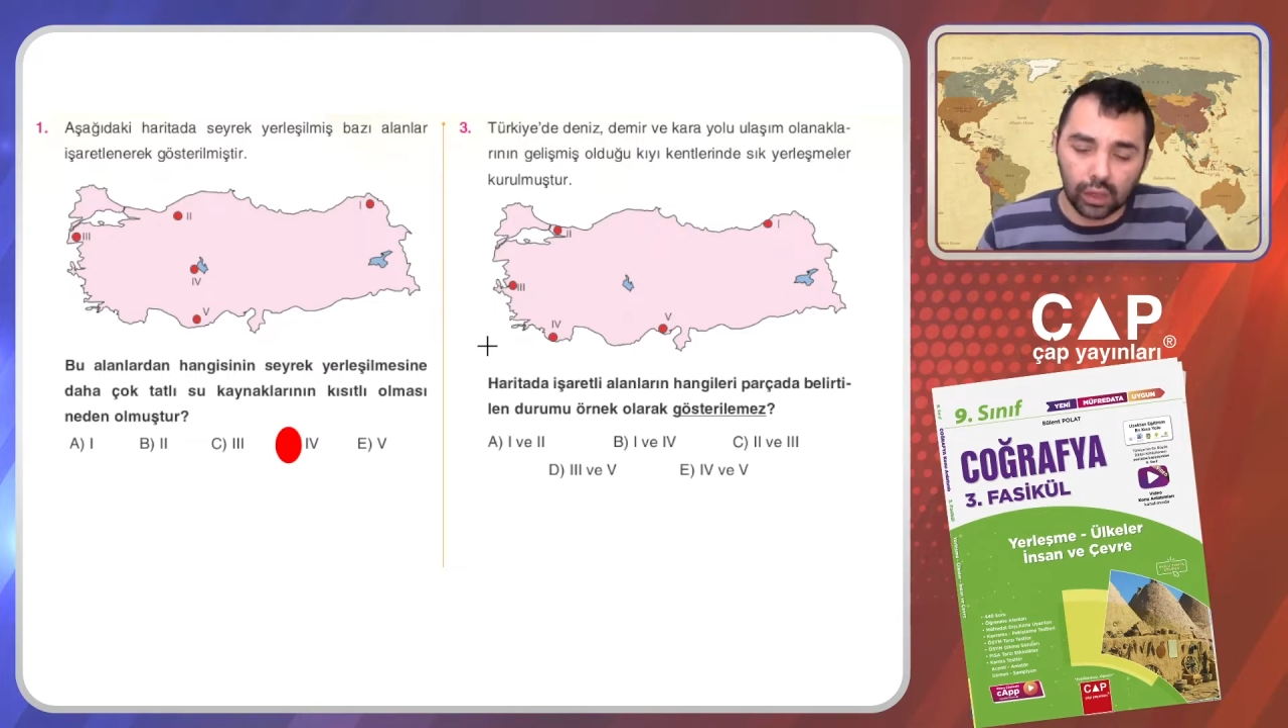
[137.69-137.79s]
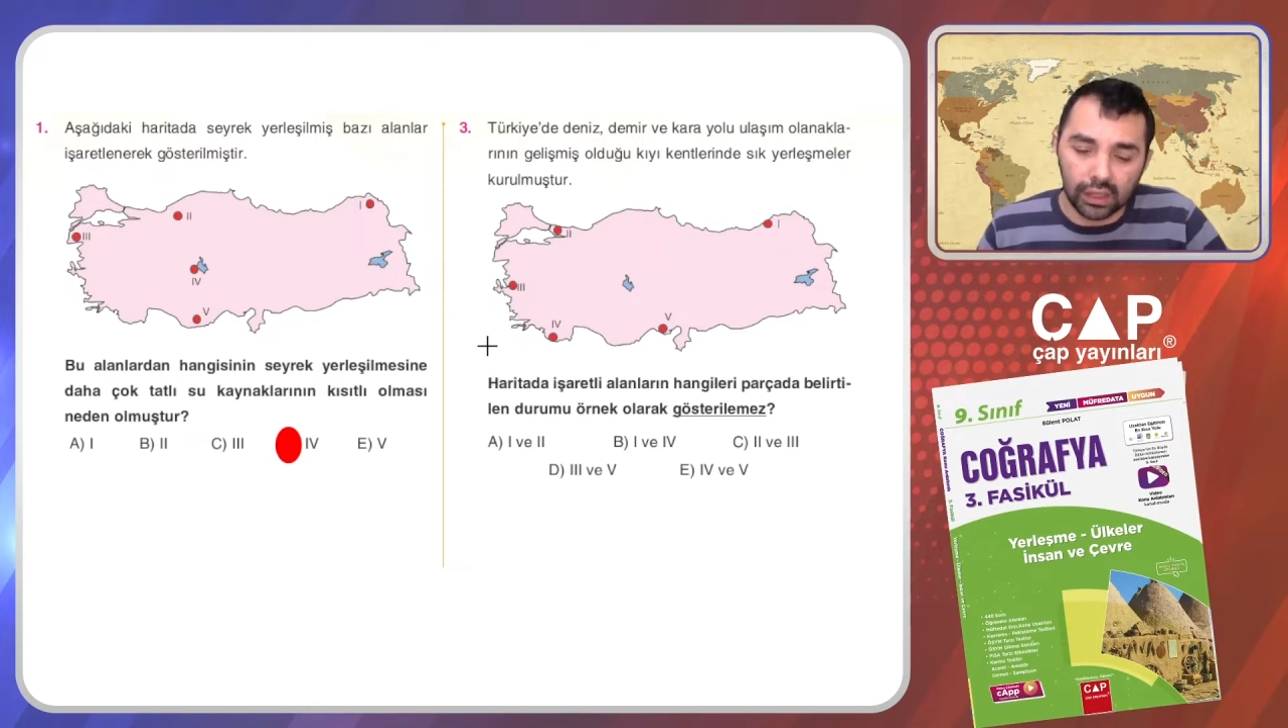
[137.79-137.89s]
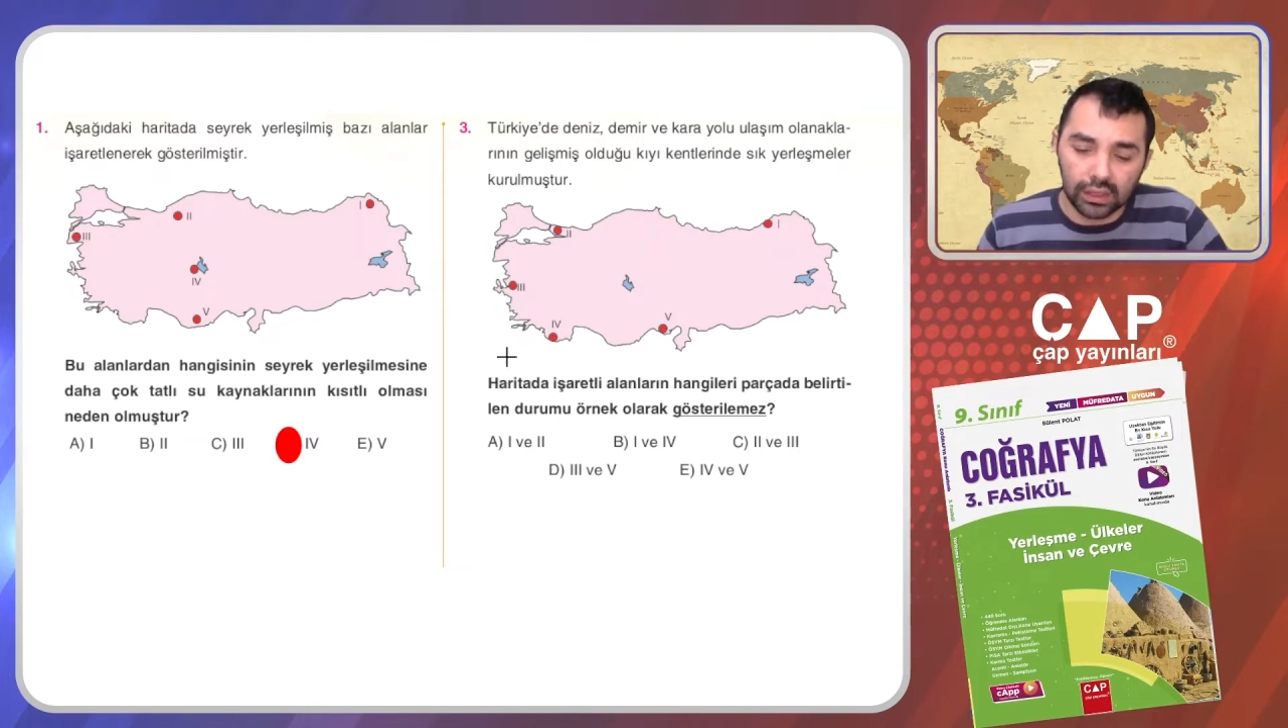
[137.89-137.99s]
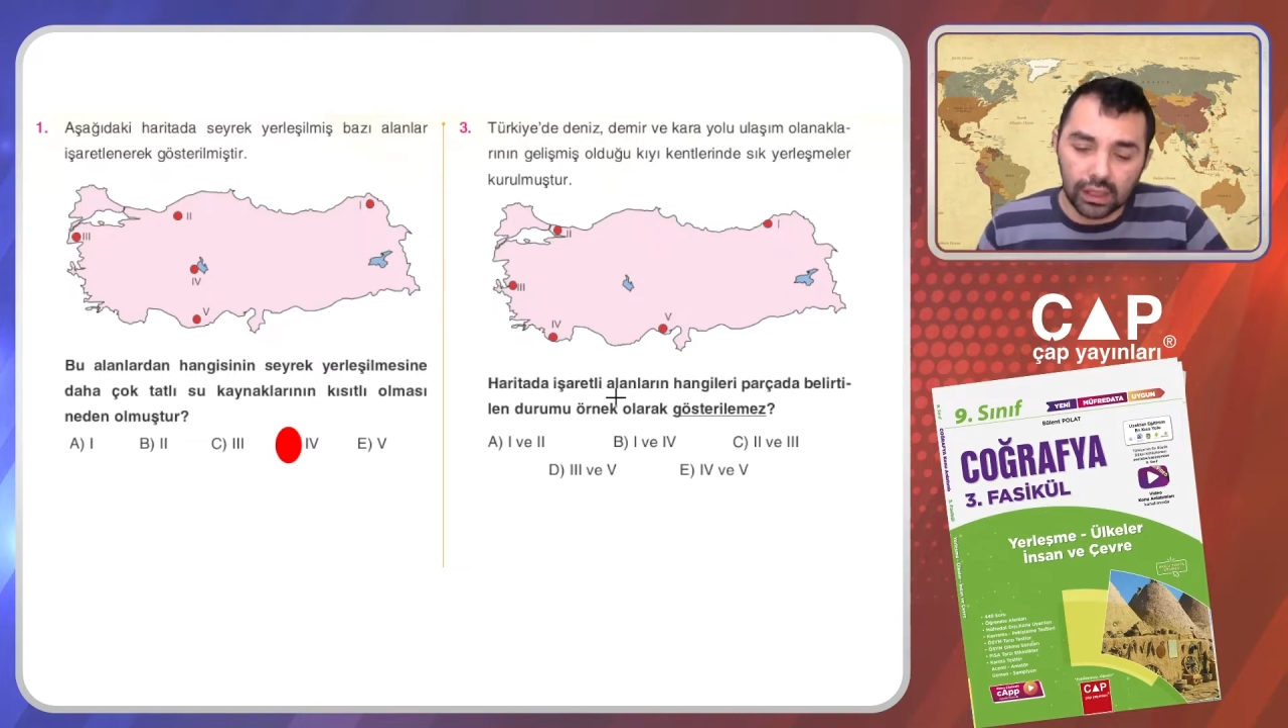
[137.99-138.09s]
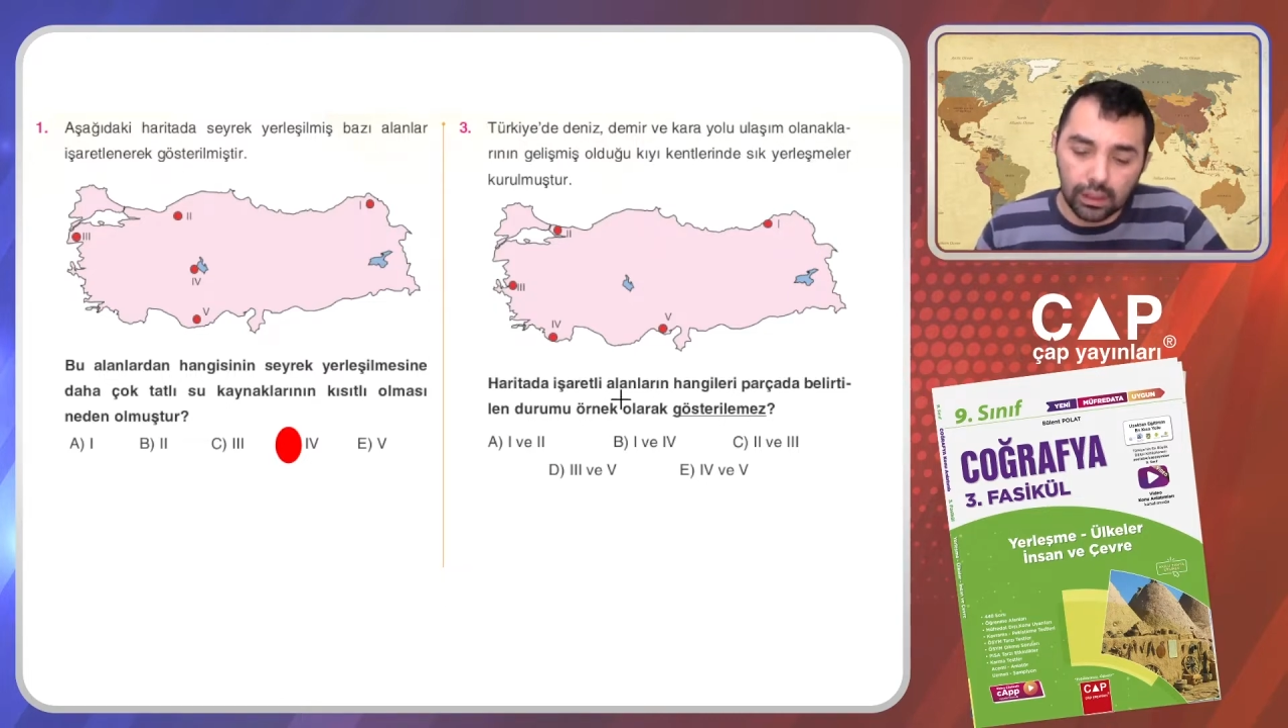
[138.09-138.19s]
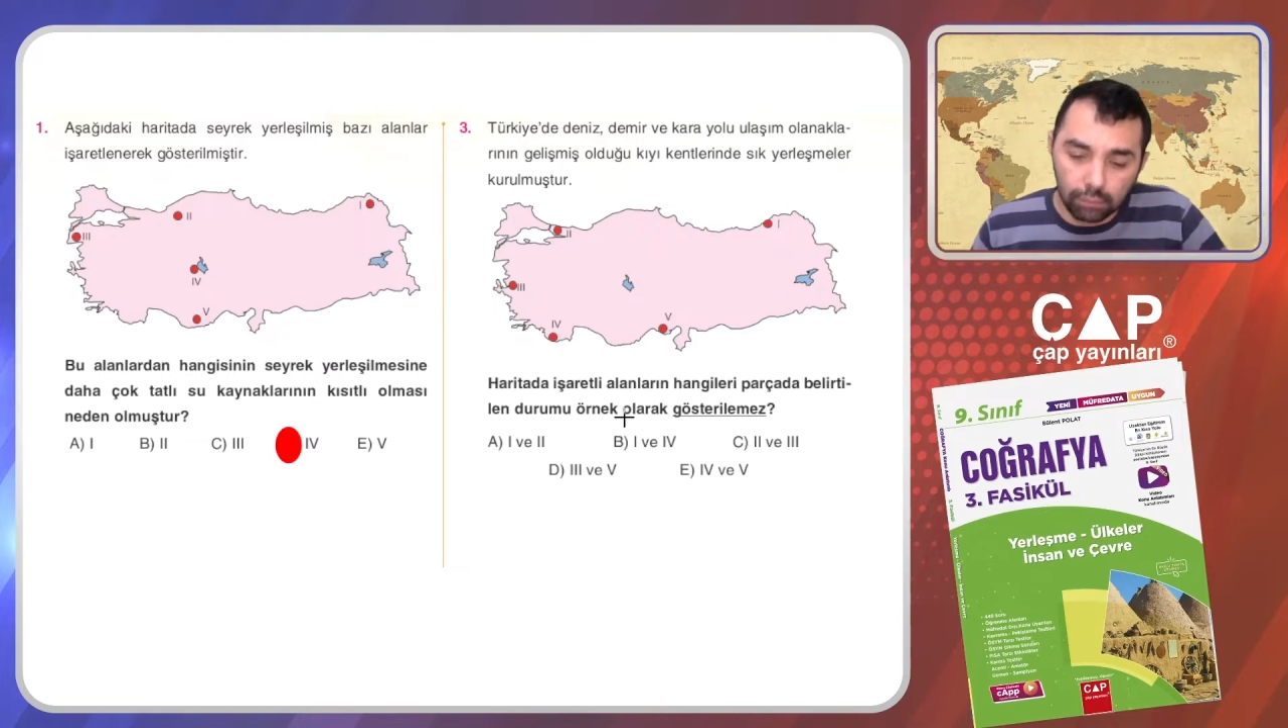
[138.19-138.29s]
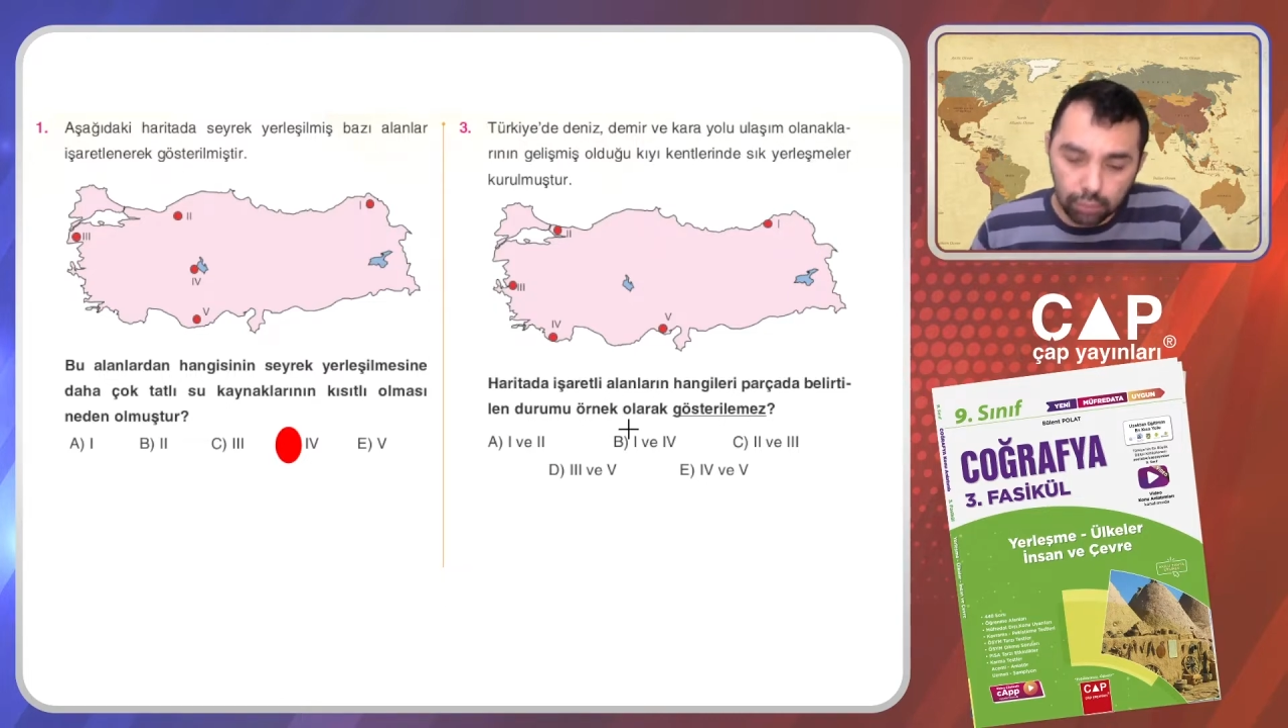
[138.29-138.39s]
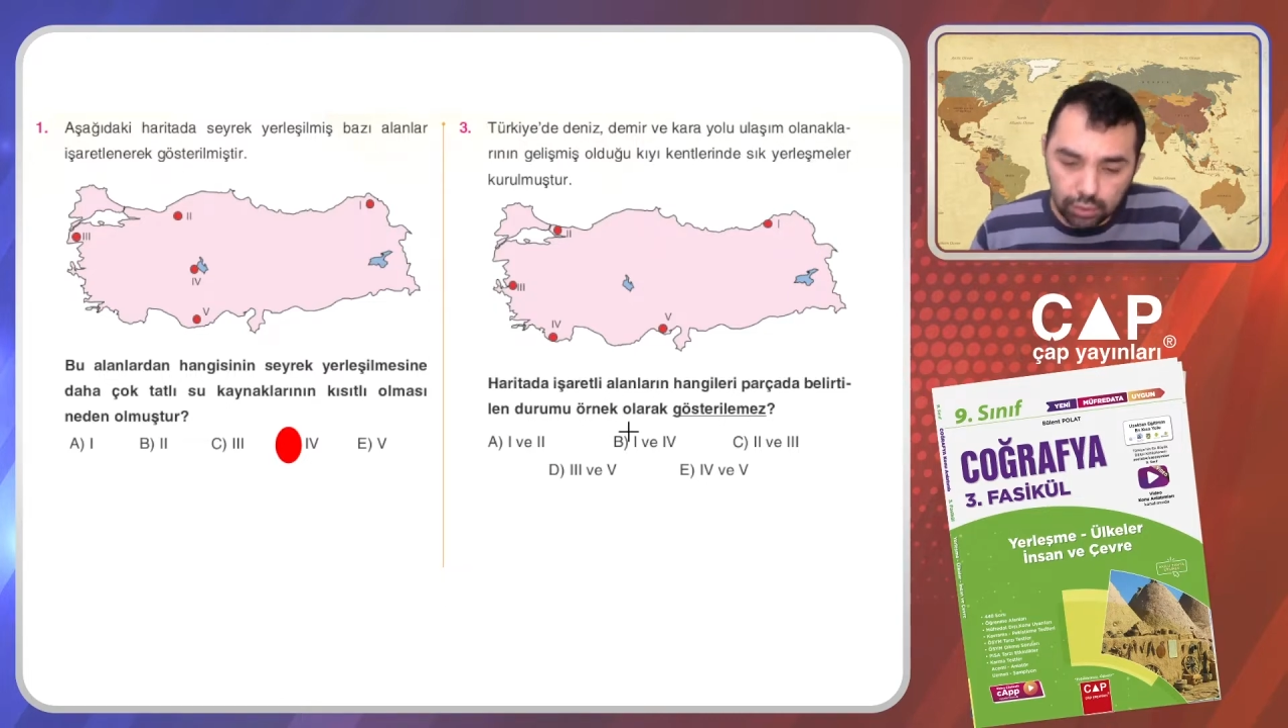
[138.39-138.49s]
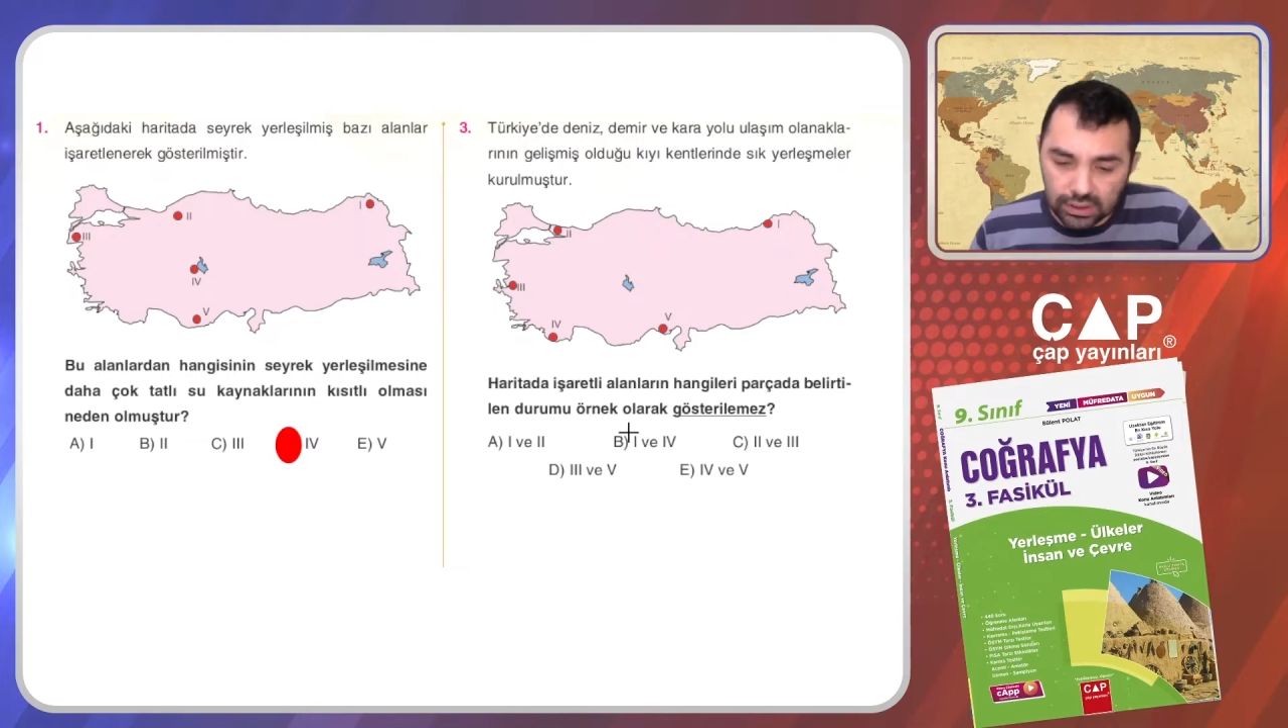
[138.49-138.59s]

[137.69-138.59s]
olan Bursa